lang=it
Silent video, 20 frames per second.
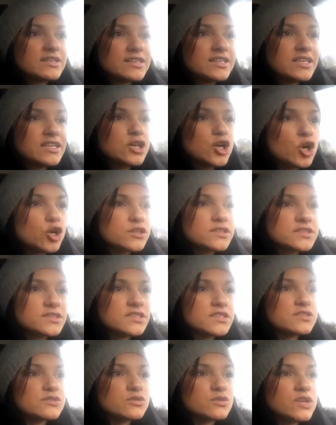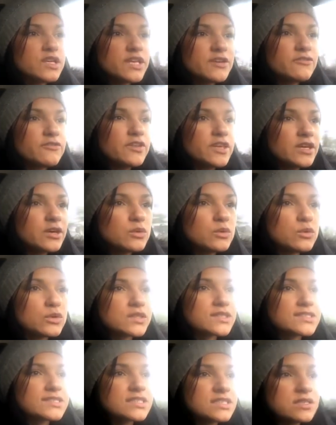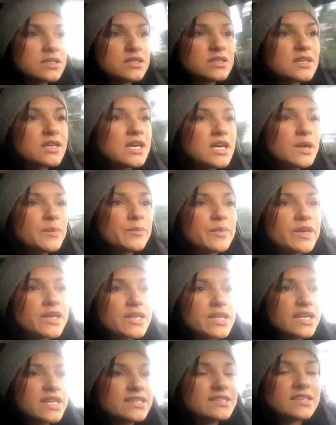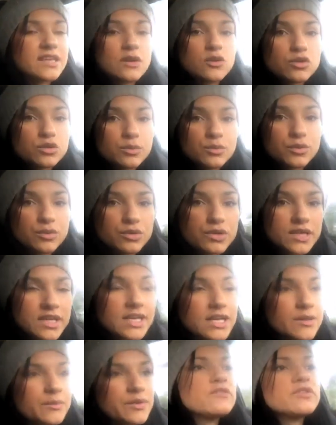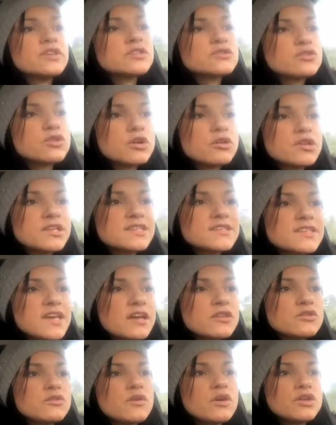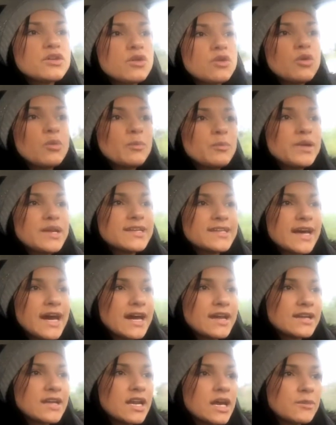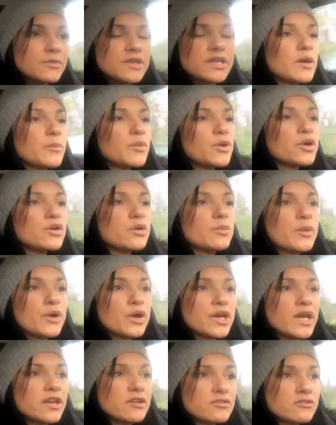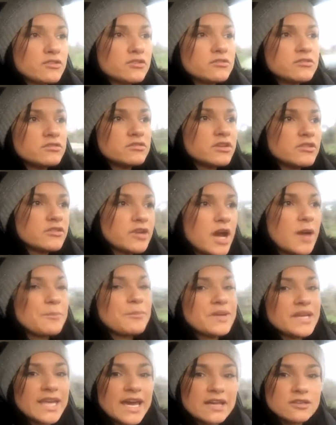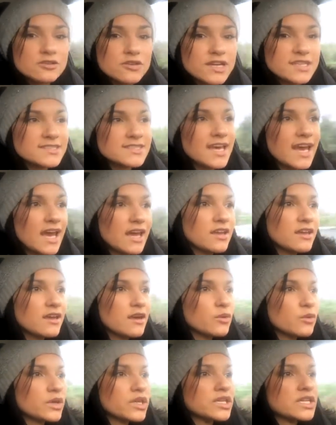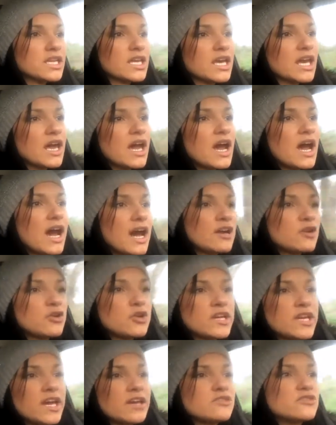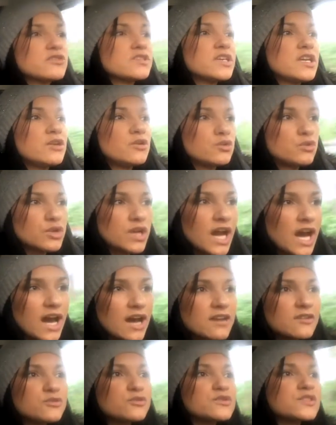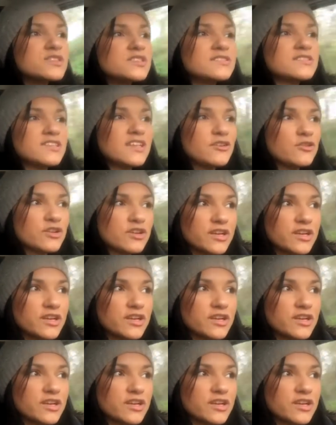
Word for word: i costi sulle figures per le Sailor Moon. Visto che ho iniziato voglio completarla, perché a poco poi hanno ampliato la serie, quindi hanno creato Sailor Uranus, Sailor